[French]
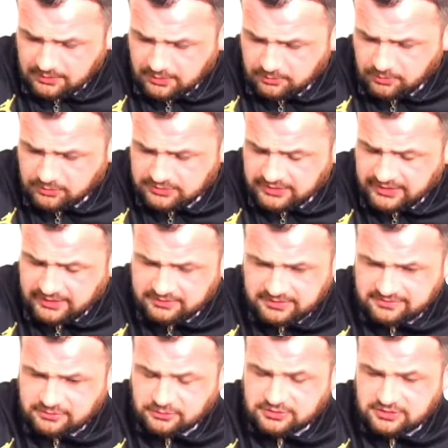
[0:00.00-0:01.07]
comment dire,
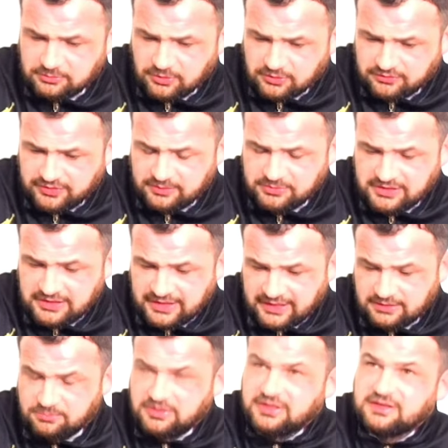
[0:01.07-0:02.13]
des sentiments
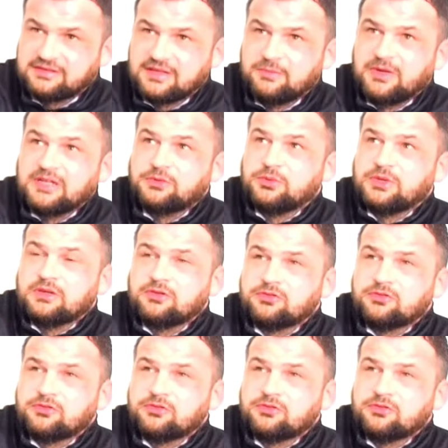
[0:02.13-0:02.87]
familiales, mais ça m'a tué.